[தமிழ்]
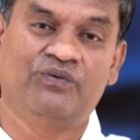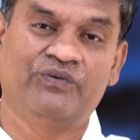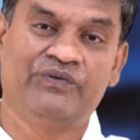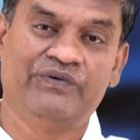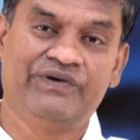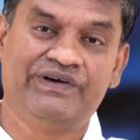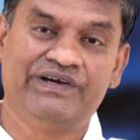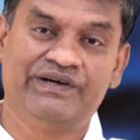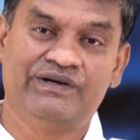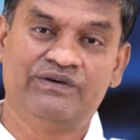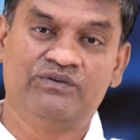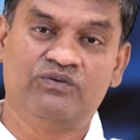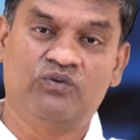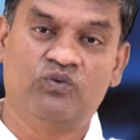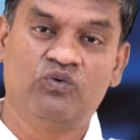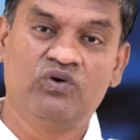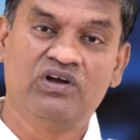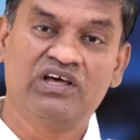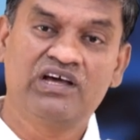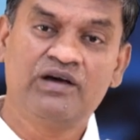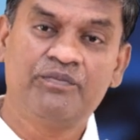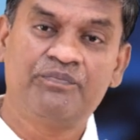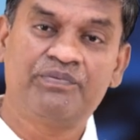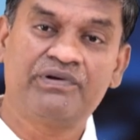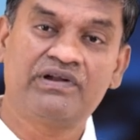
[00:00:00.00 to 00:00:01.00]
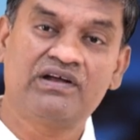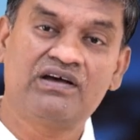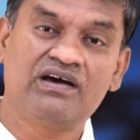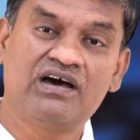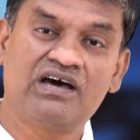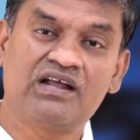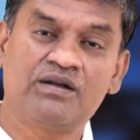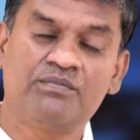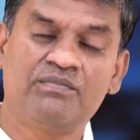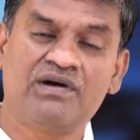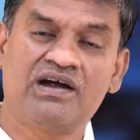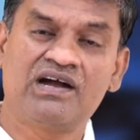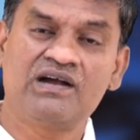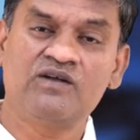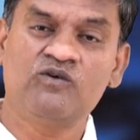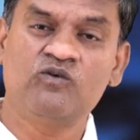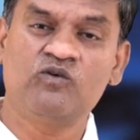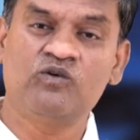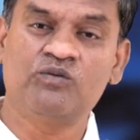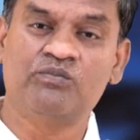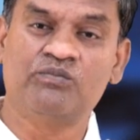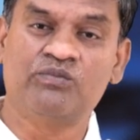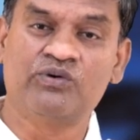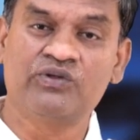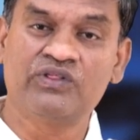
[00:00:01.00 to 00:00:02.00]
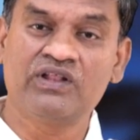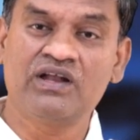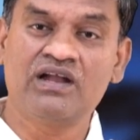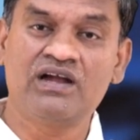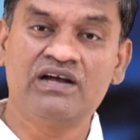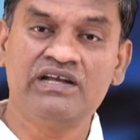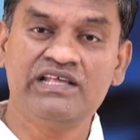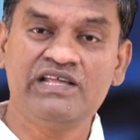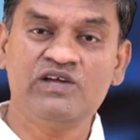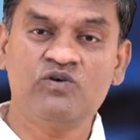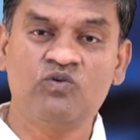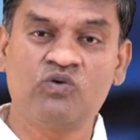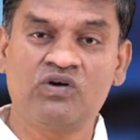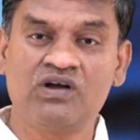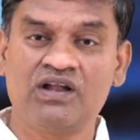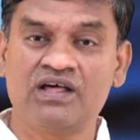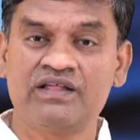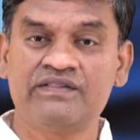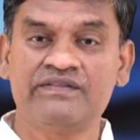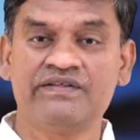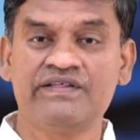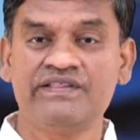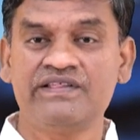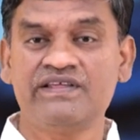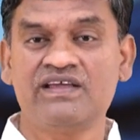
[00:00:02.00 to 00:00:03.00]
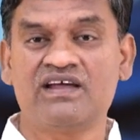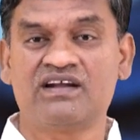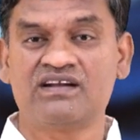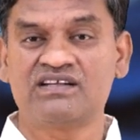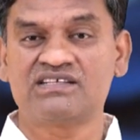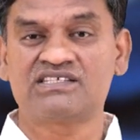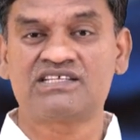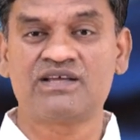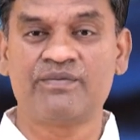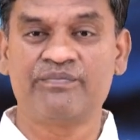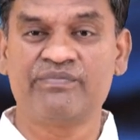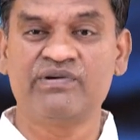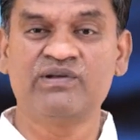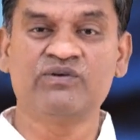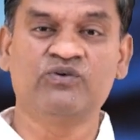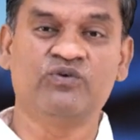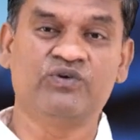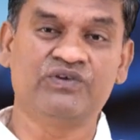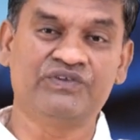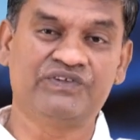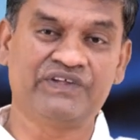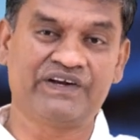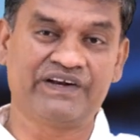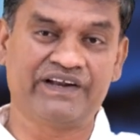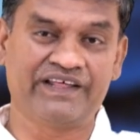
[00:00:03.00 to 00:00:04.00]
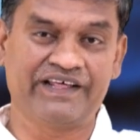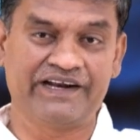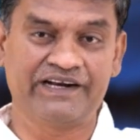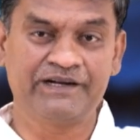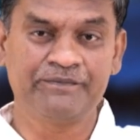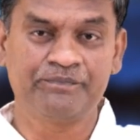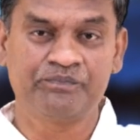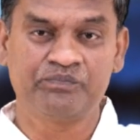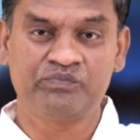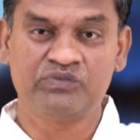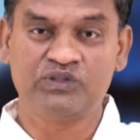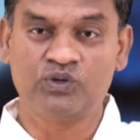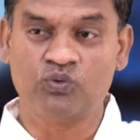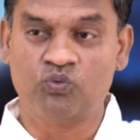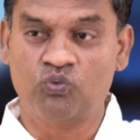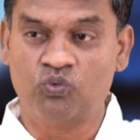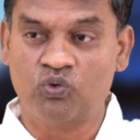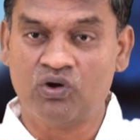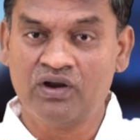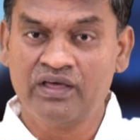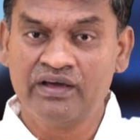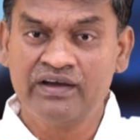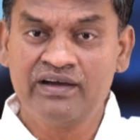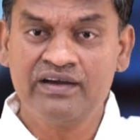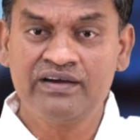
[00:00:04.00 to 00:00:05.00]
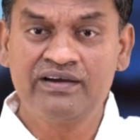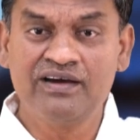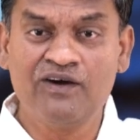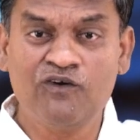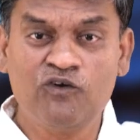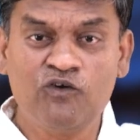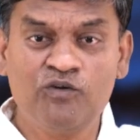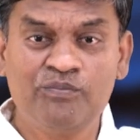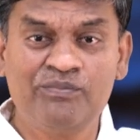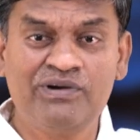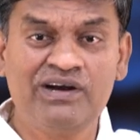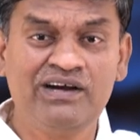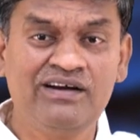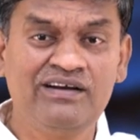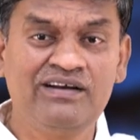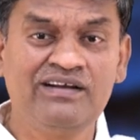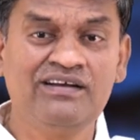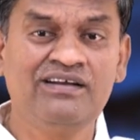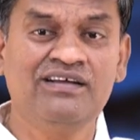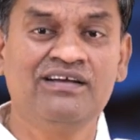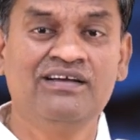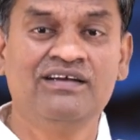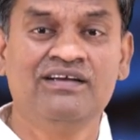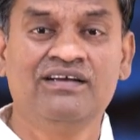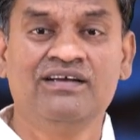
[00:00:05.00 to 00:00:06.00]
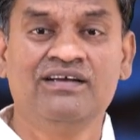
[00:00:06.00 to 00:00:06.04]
உங்கள் உலக பிரகாரமான ஒரு முதலாளியே ஒன்றாந்தேதி ஆனால் சம்பளம் கொடுத்துட்றாரு இந்த உலக கவர்மெண்ட்டு